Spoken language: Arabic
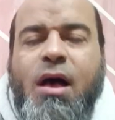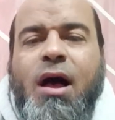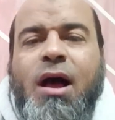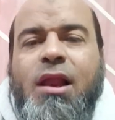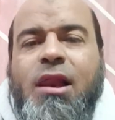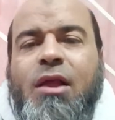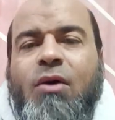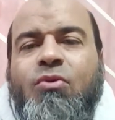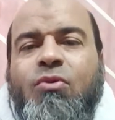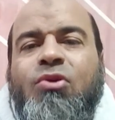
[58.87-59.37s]

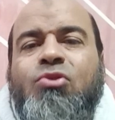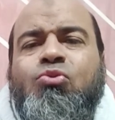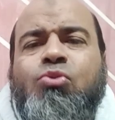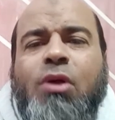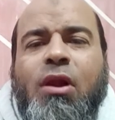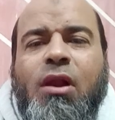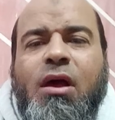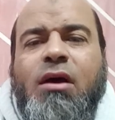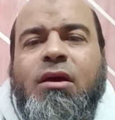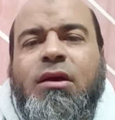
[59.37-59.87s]
قال لو نيته
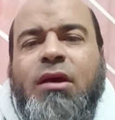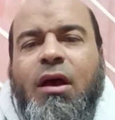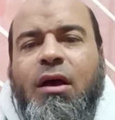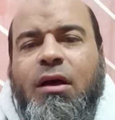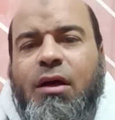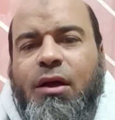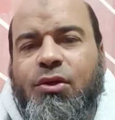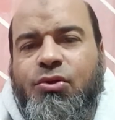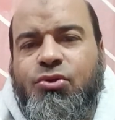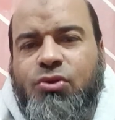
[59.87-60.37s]
طلاق
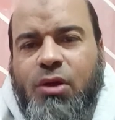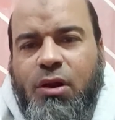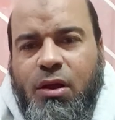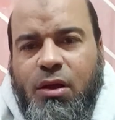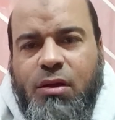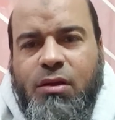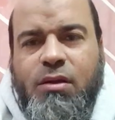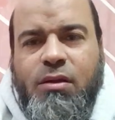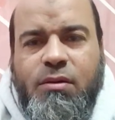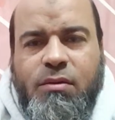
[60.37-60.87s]
يقع
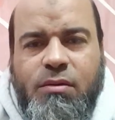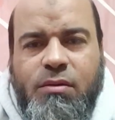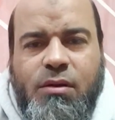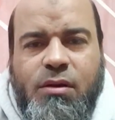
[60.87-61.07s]
الطلاق